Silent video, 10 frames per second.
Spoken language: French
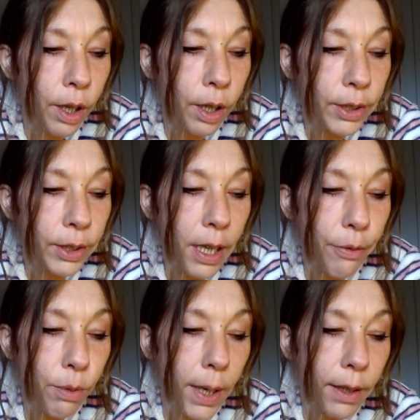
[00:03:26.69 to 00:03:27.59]
quand il a
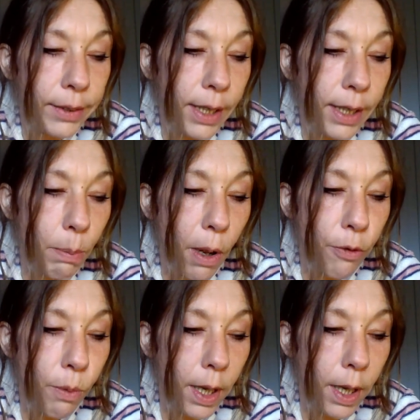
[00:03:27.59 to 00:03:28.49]
fumé, quand il a pas
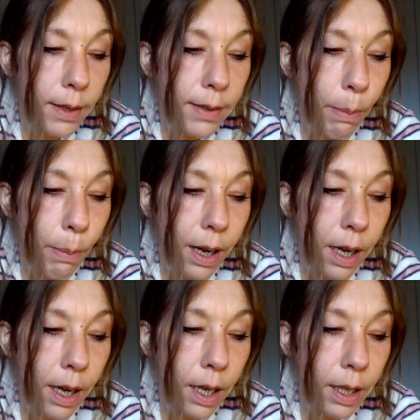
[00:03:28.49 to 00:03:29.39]
fumé. C'est pas,
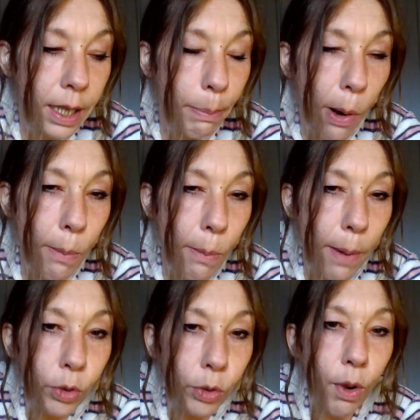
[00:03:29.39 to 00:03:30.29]
il n'est pas au
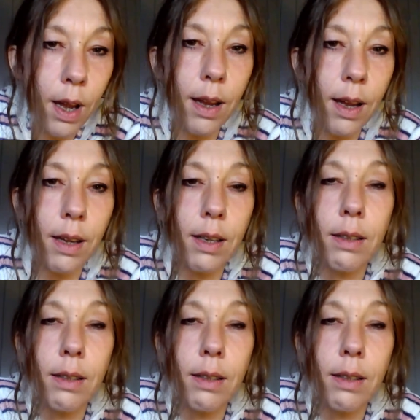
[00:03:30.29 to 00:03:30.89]
même endroit.